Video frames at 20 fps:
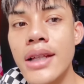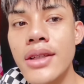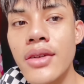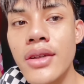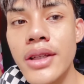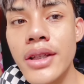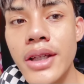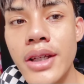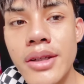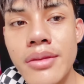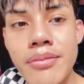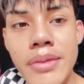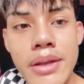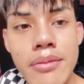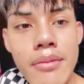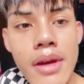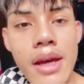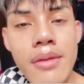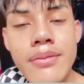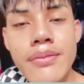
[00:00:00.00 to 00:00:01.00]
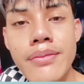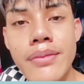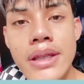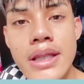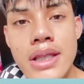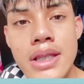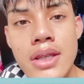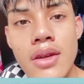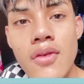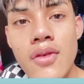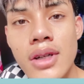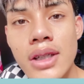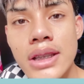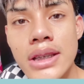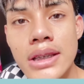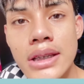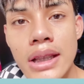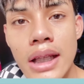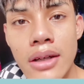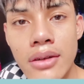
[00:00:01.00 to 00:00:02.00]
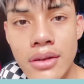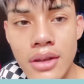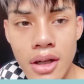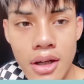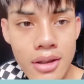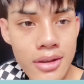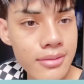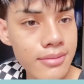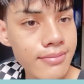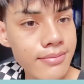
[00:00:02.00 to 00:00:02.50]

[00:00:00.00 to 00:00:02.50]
นนี้ก็เป็นแบบเป็นทรงขึ้นแล้วเนาะ